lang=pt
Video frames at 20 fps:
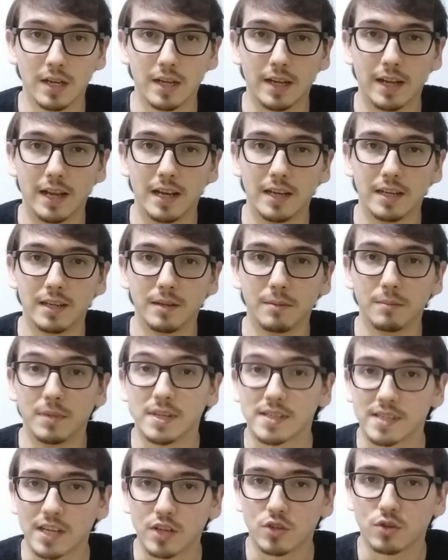ele me
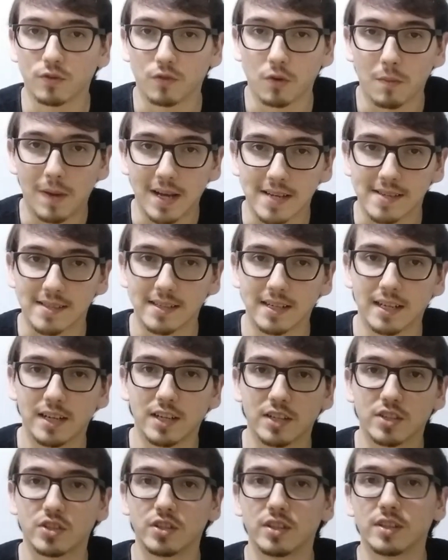incentivou
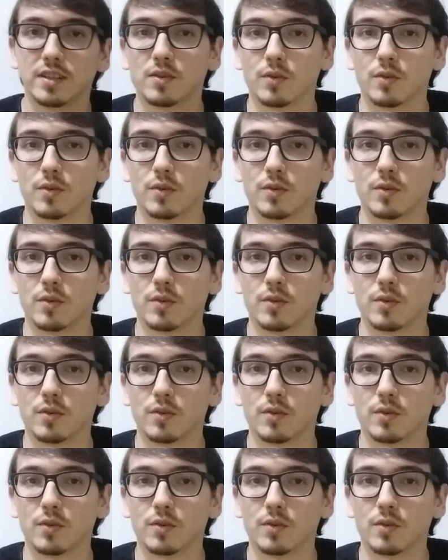bastante.